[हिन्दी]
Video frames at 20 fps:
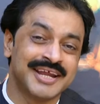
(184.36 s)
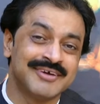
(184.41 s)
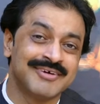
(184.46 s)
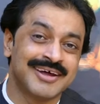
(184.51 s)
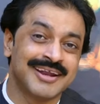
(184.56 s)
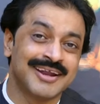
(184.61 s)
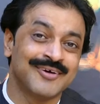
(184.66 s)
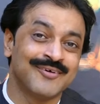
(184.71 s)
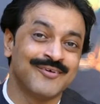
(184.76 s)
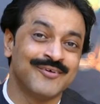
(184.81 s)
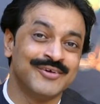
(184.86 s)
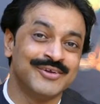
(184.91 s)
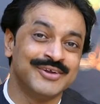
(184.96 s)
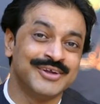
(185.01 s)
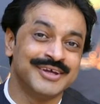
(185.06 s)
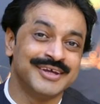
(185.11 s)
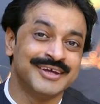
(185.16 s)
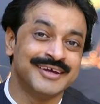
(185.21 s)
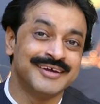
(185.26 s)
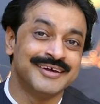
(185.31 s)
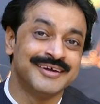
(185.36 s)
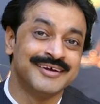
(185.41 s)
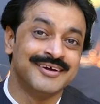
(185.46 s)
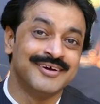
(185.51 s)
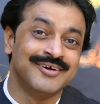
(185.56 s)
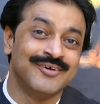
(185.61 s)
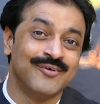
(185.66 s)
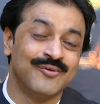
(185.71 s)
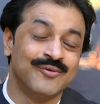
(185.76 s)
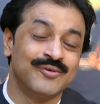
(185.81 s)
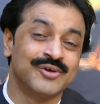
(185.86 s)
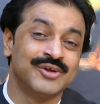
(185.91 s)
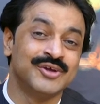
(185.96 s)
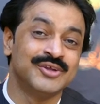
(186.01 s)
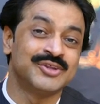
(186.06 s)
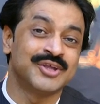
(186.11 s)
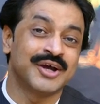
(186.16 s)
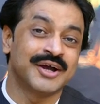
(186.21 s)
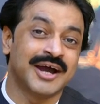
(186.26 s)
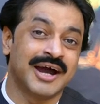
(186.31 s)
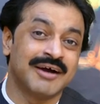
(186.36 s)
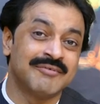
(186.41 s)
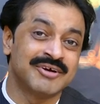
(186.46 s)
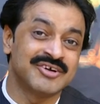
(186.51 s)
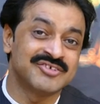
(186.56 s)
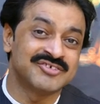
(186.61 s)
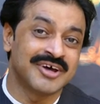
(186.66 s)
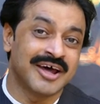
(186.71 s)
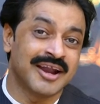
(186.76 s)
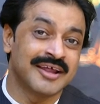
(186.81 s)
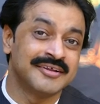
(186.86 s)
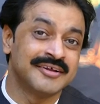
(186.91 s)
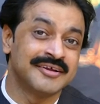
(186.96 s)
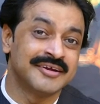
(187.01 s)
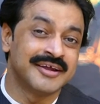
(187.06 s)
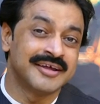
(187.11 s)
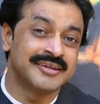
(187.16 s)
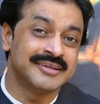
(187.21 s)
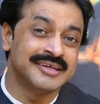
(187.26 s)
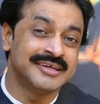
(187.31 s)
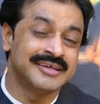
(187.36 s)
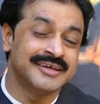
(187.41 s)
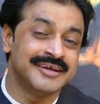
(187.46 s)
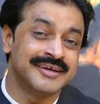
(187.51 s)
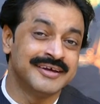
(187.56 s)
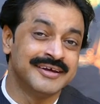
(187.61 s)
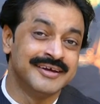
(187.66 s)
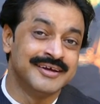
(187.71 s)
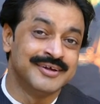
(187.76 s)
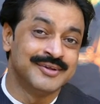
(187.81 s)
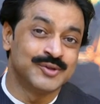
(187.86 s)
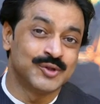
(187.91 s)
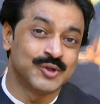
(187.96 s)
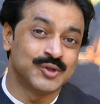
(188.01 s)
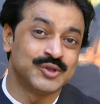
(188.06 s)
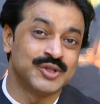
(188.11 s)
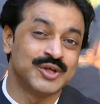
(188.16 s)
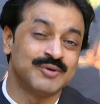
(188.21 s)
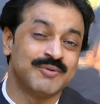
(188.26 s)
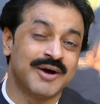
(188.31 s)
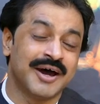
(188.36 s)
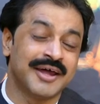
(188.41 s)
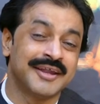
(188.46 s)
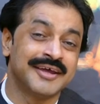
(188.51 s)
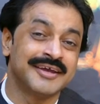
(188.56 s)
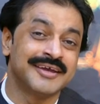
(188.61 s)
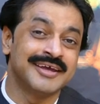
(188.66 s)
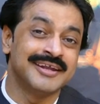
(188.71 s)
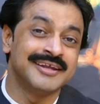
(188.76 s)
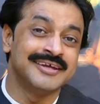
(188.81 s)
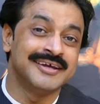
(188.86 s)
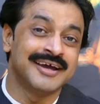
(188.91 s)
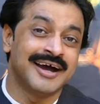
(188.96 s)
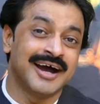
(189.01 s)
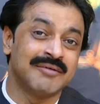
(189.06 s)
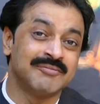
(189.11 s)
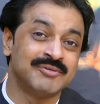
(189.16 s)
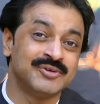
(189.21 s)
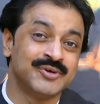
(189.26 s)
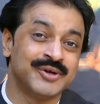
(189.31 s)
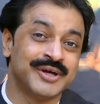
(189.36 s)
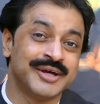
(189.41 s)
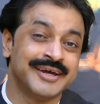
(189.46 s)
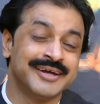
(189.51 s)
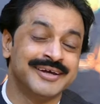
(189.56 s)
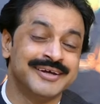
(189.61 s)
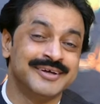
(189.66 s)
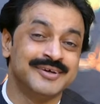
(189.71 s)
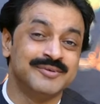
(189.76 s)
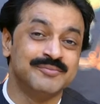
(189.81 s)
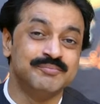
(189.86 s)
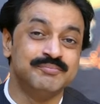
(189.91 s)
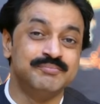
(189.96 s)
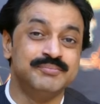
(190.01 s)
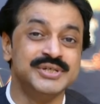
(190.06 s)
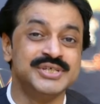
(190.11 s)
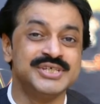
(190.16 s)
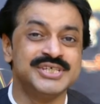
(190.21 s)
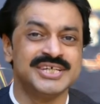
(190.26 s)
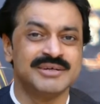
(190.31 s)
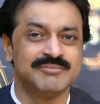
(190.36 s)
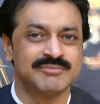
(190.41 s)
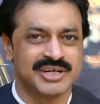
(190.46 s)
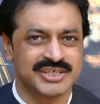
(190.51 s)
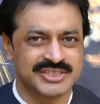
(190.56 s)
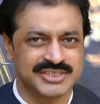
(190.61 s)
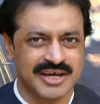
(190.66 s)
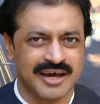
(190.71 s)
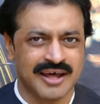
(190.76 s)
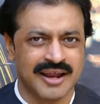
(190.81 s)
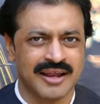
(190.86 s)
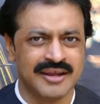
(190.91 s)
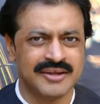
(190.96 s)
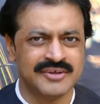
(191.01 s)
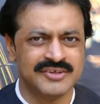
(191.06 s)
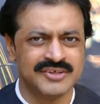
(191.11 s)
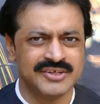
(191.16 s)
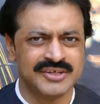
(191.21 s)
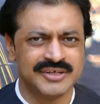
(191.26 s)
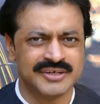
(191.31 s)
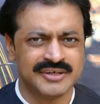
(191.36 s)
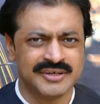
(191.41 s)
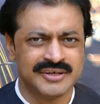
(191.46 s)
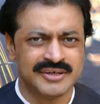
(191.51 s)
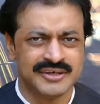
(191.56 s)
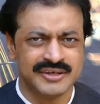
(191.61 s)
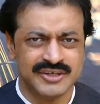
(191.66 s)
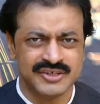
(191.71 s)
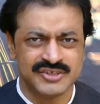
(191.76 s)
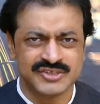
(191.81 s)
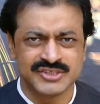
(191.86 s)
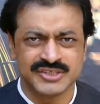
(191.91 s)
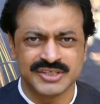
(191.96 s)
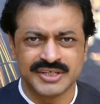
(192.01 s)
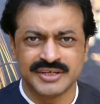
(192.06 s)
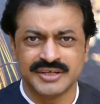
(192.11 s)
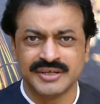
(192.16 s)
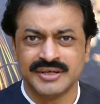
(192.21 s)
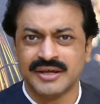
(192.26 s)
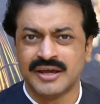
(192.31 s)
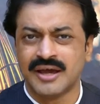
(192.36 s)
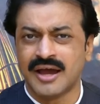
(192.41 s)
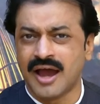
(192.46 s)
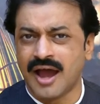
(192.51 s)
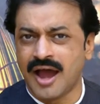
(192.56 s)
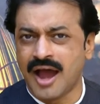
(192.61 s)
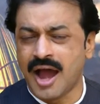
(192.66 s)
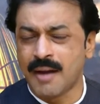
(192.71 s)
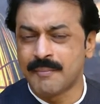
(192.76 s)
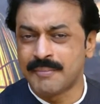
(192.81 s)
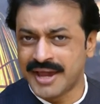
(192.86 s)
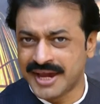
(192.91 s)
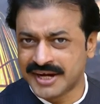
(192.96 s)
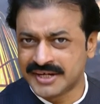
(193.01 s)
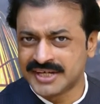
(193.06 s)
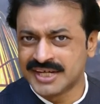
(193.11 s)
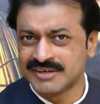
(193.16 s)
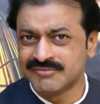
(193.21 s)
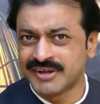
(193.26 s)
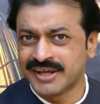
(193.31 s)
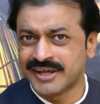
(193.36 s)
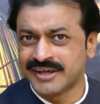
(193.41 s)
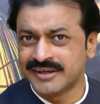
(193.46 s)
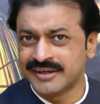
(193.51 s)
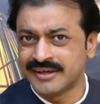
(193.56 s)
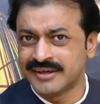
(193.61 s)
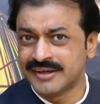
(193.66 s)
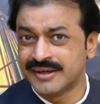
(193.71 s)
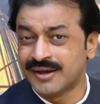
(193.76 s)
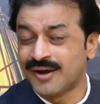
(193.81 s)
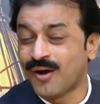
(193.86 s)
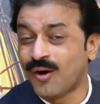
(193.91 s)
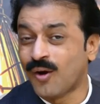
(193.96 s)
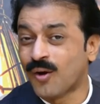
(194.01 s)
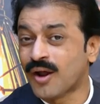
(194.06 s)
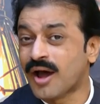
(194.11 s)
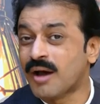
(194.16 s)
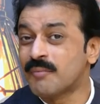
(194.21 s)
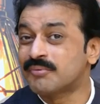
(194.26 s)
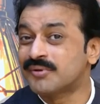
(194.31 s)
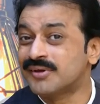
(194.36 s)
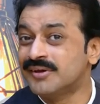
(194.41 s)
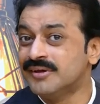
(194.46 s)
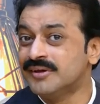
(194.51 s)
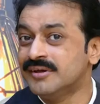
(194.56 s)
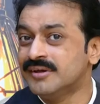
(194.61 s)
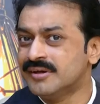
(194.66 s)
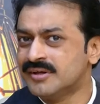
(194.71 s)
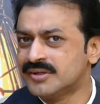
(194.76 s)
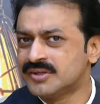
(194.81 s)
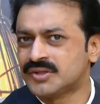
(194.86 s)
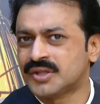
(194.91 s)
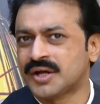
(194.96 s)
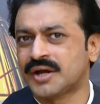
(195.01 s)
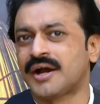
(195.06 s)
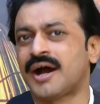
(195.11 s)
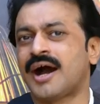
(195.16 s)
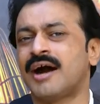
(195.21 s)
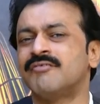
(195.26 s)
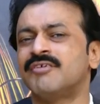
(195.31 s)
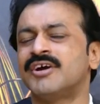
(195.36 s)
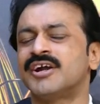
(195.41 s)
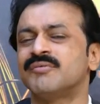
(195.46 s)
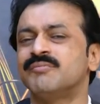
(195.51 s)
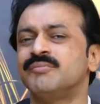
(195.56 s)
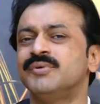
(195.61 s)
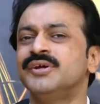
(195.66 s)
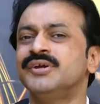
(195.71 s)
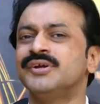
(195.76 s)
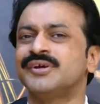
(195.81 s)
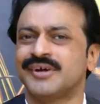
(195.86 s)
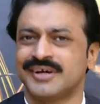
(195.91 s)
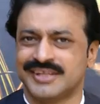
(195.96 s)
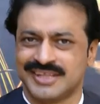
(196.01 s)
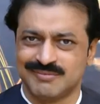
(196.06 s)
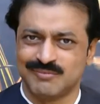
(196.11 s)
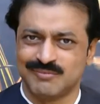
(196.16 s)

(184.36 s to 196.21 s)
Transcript: वाला कोई नहीं है उनकी थकावट सारा दिन रहती है तो दबाने के लिए आप जो है बी का सहारा लीजिए इससे आप एक्टिव रहेंगे और आपकी थकावट भी ख़त्म